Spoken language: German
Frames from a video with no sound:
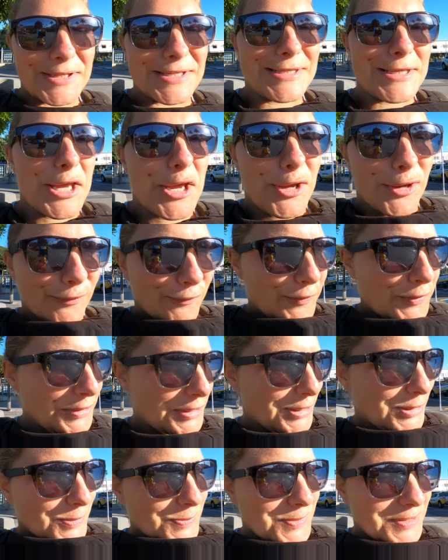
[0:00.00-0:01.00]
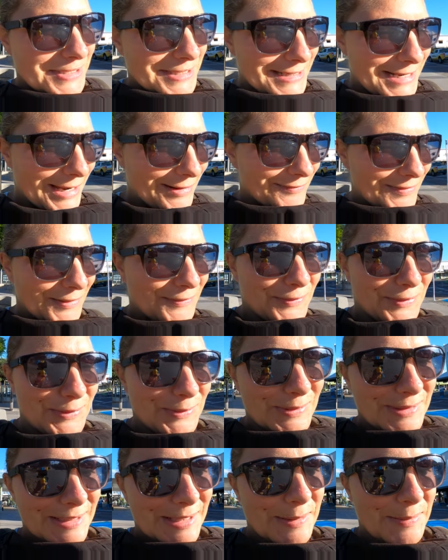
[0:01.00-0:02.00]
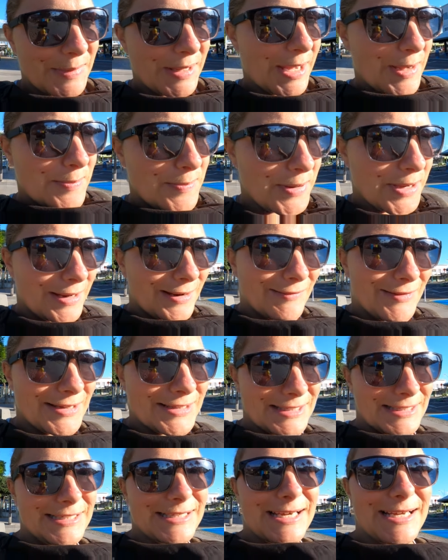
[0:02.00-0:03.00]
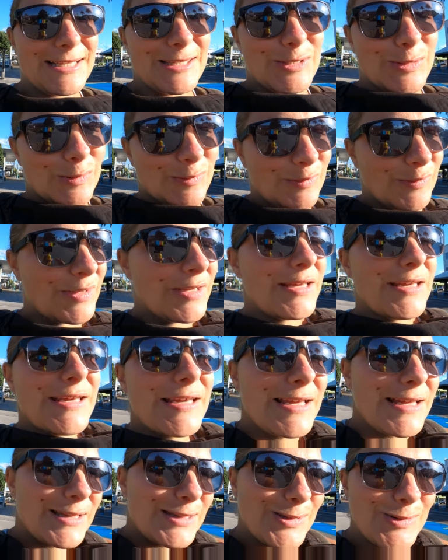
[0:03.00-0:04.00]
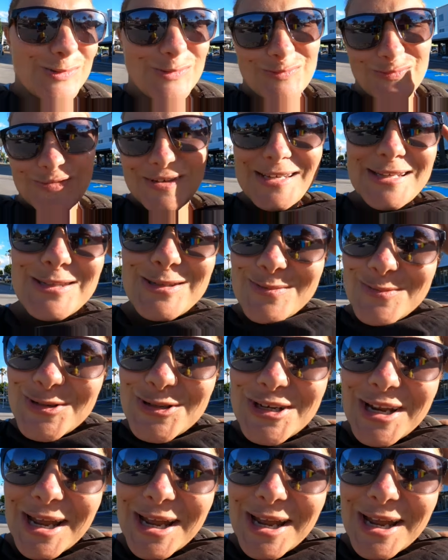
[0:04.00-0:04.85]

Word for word: aber es fühlt sich so ein bisschen an, weil von unserem Camper quasi direkt so ein, so ein Weg zum